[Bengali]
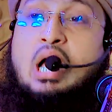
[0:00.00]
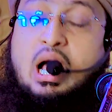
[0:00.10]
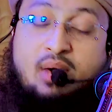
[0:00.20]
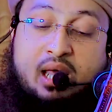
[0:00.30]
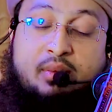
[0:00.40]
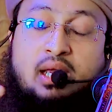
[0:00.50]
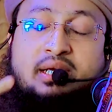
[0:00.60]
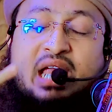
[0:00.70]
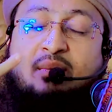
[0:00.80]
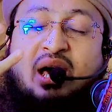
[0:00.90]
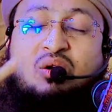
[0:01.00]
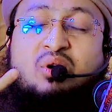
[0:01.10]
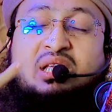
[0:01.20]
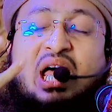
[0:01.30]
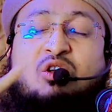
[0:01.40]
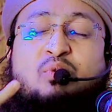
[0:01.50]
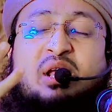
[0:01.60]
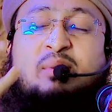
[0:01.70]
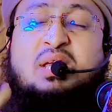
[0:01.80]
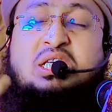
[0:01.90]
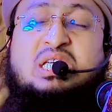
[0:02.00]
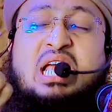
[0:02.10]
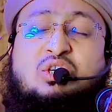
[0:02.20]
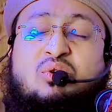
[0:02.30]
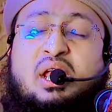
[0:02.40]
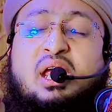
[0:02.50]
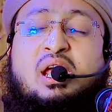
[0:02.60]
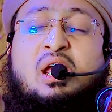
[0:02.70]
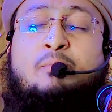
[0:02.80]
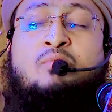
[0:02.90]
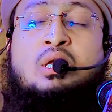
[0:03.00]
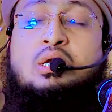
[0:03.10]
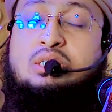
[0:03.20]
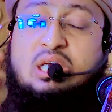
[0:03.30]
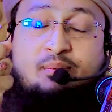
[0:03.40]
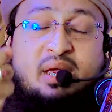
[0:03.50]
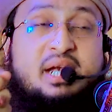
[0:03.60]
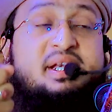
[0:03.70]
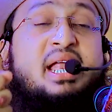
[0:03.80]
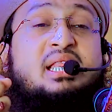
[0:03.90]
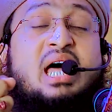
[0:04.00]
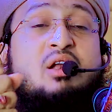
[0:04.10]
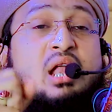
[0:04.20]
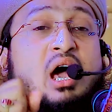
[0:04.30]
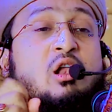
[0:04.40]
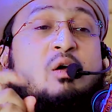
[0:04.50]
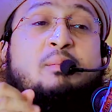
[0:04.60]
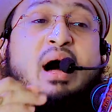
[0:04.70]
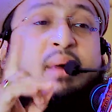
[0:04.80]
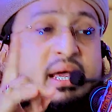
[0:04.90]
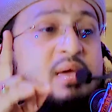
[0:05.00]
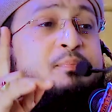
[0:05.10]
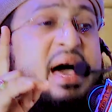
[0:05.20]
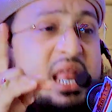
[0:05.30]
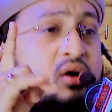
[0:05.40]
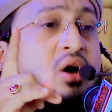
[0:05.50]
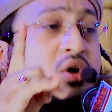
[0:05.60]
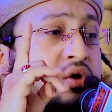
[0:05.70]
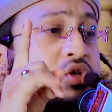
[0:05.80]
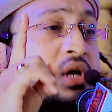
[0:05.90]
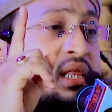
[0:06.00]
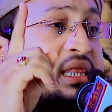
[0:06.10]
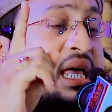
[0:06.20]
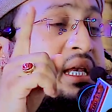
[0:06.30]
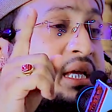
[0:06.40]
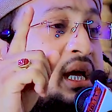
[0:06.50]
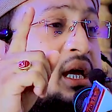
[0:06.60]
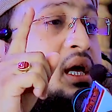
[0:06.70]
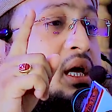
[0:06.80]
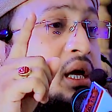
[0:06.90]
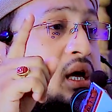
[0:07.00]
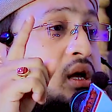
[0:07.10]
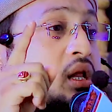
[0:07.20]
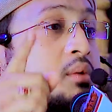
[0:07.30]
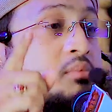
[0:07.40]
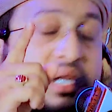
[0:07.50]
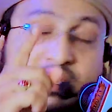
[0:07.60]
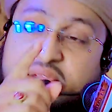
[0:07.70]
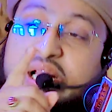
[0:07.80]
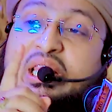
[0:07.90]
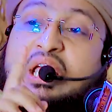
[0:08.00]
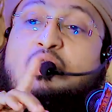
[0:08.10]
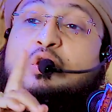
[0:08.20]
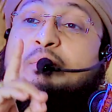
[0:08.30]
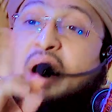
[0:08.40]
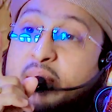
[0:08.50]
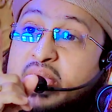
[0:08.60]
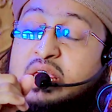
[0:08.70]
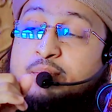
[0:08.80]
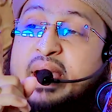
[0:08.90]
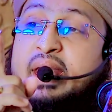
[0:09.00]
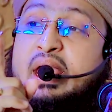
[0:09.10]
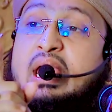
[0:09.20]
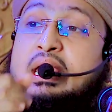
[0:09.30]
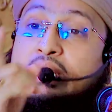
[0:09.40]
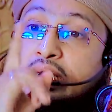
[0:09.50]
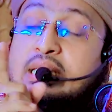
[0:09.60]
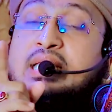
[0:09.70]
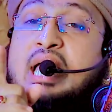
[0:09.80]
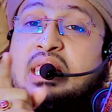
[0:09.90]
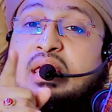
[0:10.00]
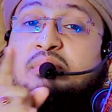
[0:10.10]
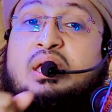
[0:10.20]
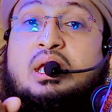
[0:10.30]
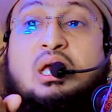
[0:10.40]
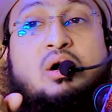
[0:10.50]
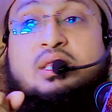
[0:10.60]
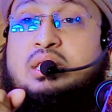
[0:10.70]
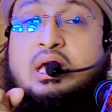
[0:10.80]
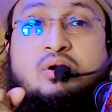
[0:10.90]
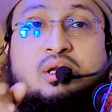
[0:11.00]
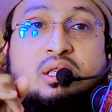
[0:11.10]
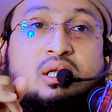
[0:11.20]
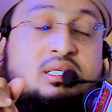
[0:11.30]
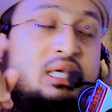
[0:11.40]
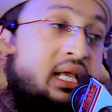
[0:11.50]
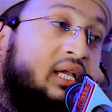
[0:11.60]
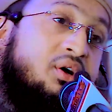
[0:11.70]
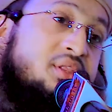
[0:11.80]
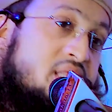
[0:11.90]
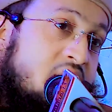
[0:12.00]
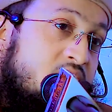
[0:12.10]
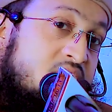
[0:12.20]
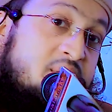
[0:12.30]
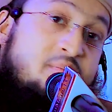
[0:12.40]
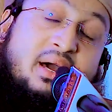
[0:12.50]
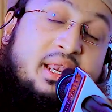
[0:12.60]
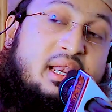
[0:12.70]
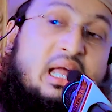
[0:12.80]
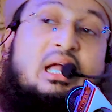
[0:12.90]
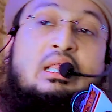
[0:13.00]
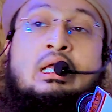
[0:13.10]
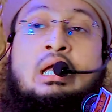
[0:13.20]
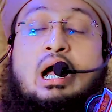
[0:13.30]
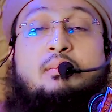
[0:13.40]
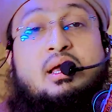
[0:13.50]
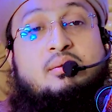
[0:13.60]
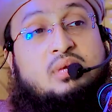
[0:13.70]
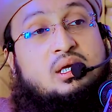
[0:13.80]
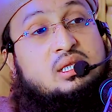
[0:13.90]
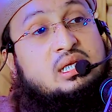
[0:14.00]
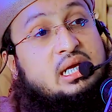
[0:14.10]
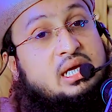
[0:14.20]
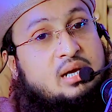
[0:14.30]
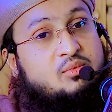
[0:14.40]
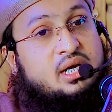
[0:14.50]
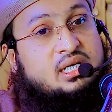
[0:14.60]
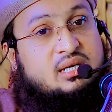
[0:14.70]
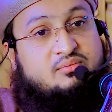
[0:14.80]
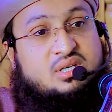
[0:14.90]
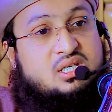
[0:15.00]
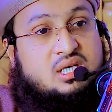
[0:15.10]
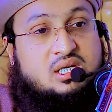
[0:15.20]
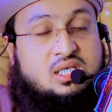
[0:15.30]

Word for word: আমার মেয়েটা আমার কথার উপরে বিশ্বাস করে যে মেয়েটার ধারণা হলো বাবা কি পারে কখনো সন্তানকে মেরে ফেলতে কোনো বাবা কি পারে নিজ হাতে মেয়েকে হত্যা করতে ছেলেকে হত্যা করতে পারে না আমার মেয়ের দিলে এমন একটা বিশ্বাস